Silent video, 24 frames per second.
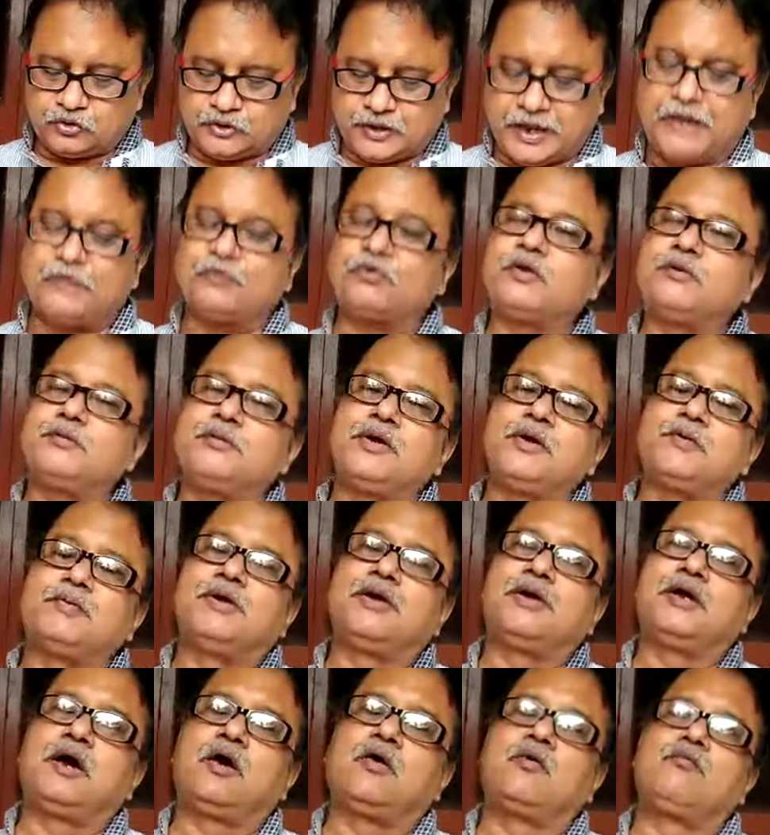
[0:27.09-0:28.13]
কেন থেমে যাবে
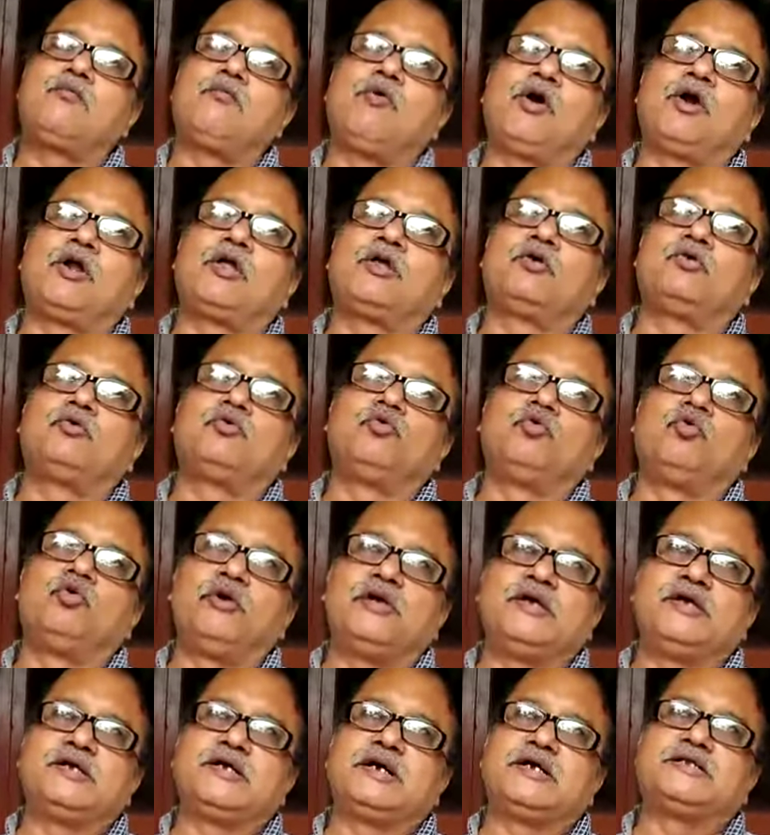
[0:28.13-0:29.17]
কারণ বলটা যখন
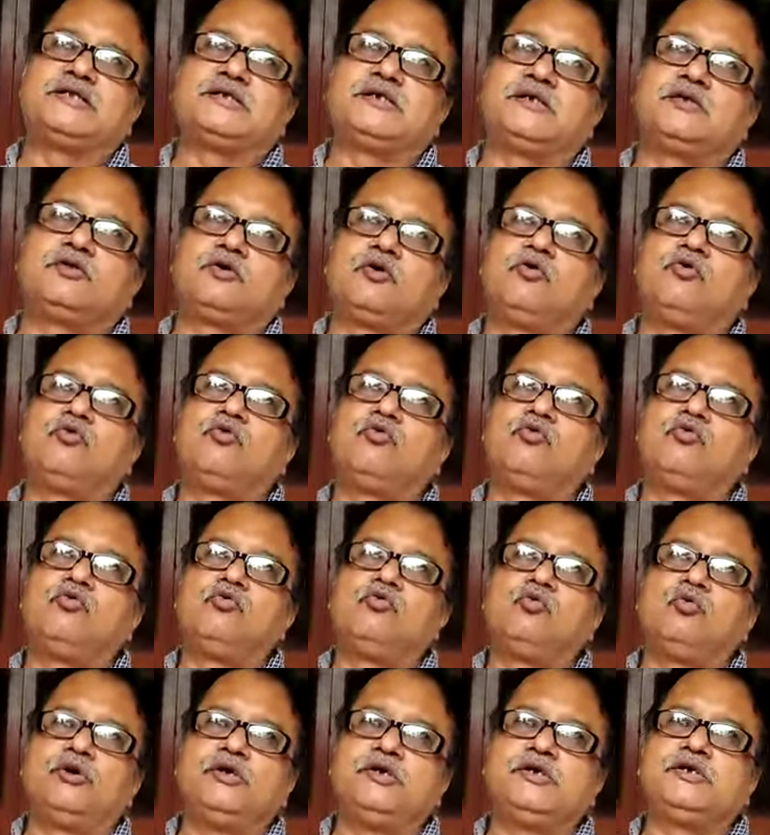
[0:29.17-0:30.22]
গড়িয়ে যাচ্ছে তখন
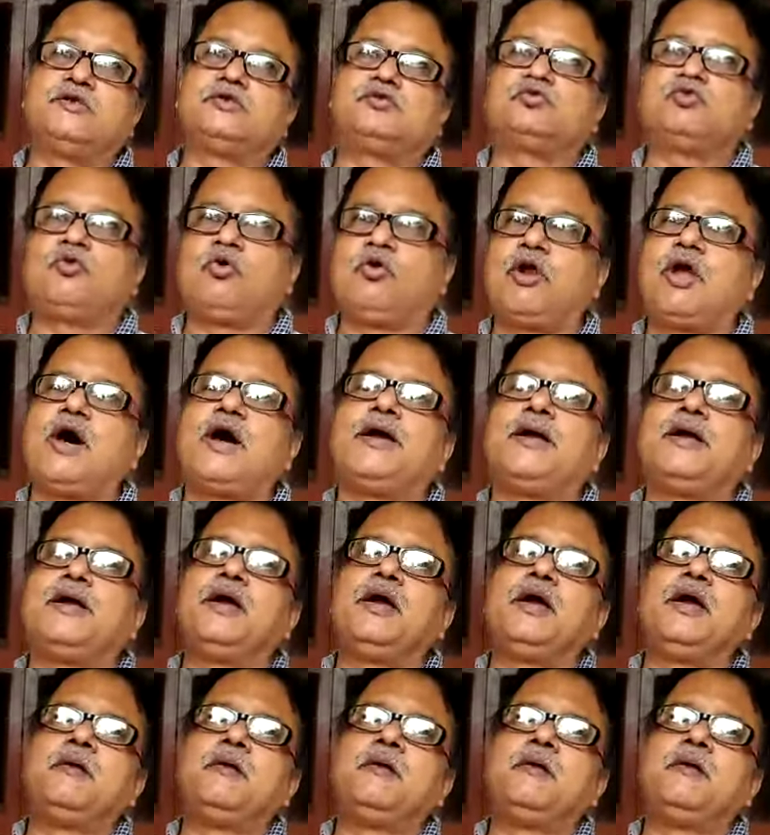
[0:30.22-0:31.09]
ওই যে তলায়